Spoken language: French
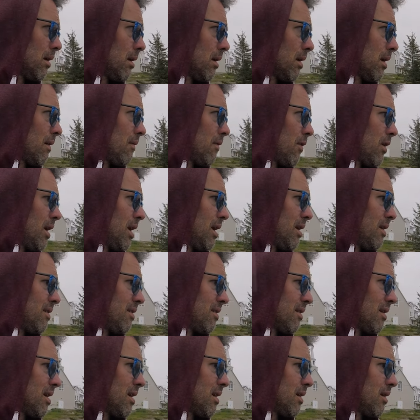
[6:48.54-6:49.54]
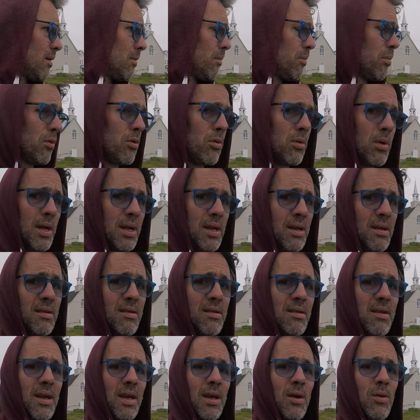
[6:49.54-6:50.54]
ça va laisser un peu à
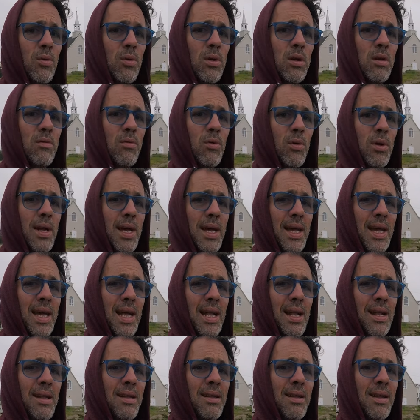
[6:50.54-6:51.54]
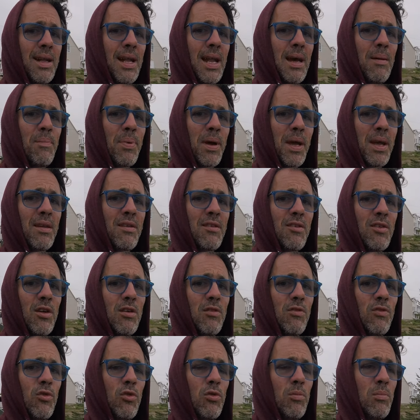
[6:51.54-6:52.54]
désirer au niveau de la qualité de la prise de
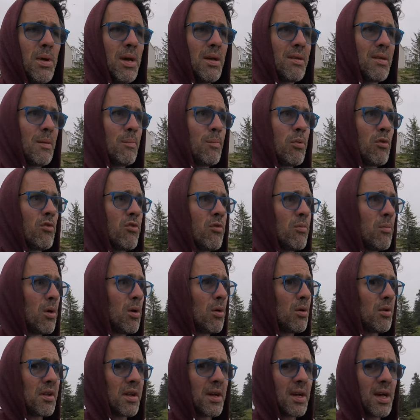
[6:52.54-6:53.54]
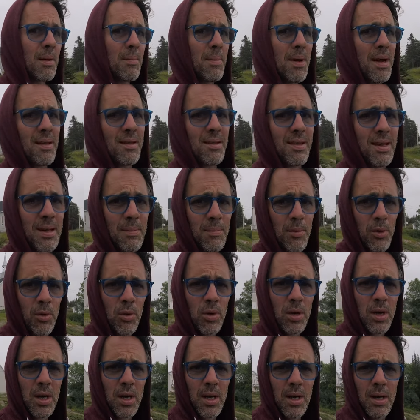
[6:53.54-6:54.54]
vue, mais c'est pour vous montrer comment c'est beau.
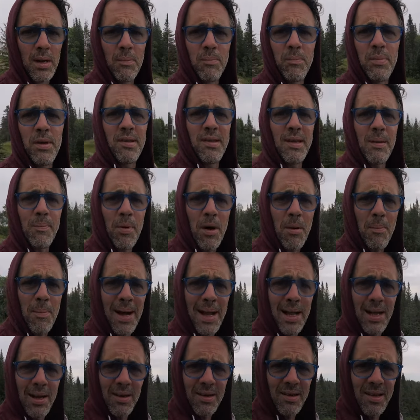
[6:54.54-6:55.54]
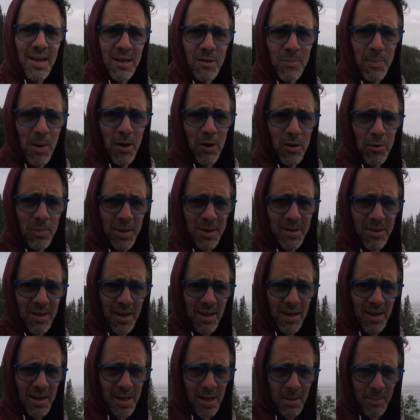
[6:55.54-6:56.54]
Puis c'est pas mal là que ça se passe, parce que
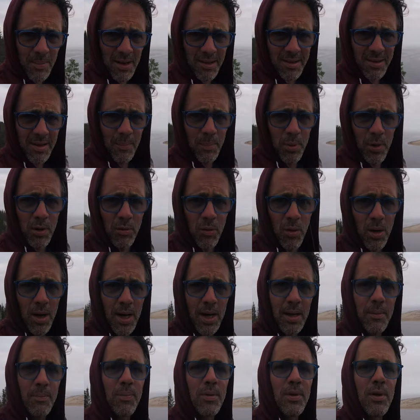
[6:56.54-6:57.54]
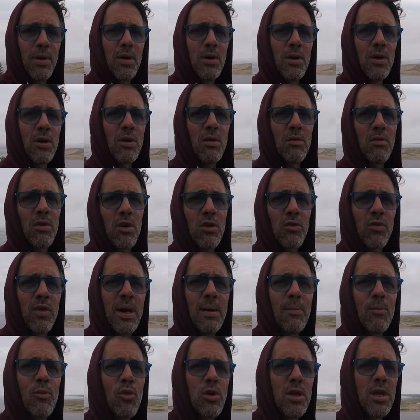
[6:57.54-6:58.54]
là, il commence à pleuvoir, puis là, on va se
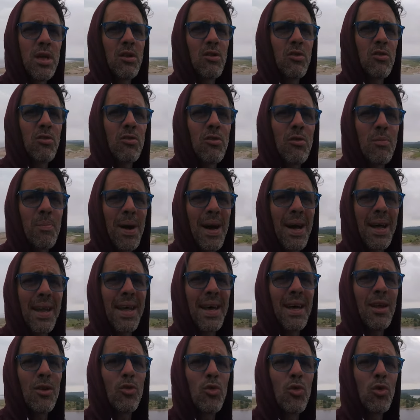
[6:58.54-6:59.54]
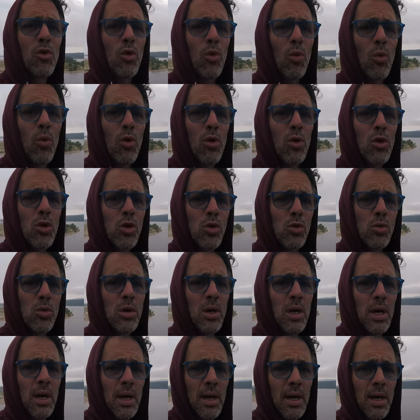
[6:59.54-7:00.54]
faire mouiller dessus pendant 2-3 jours.
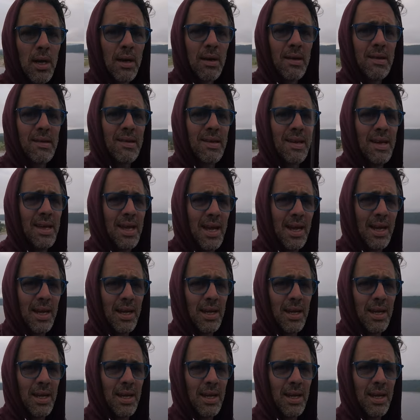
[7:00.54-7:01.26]
C'est rien